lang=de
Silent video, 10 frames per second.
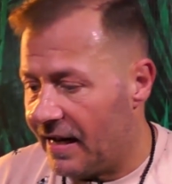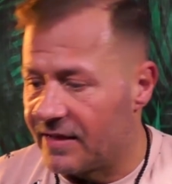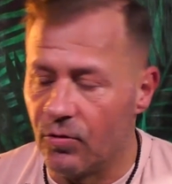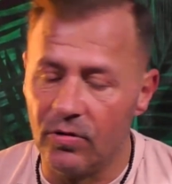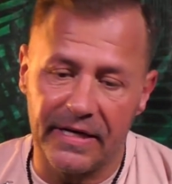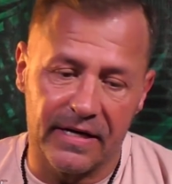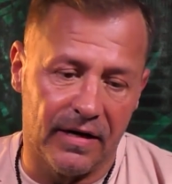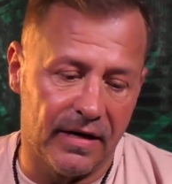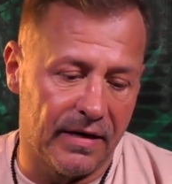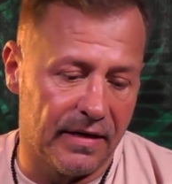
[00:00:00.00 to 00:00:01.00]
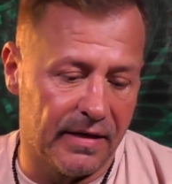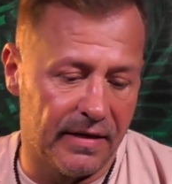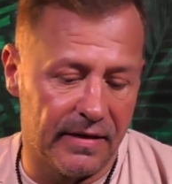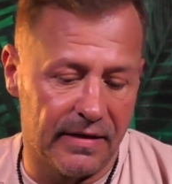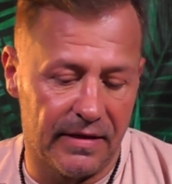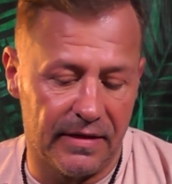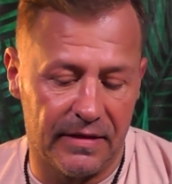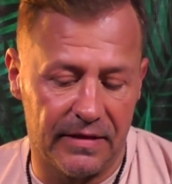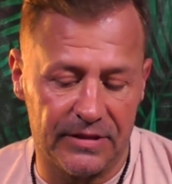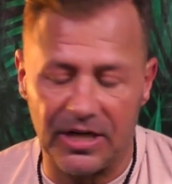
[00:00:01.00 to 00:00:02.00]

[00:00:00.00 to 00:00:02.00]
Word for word: Alkoholiker,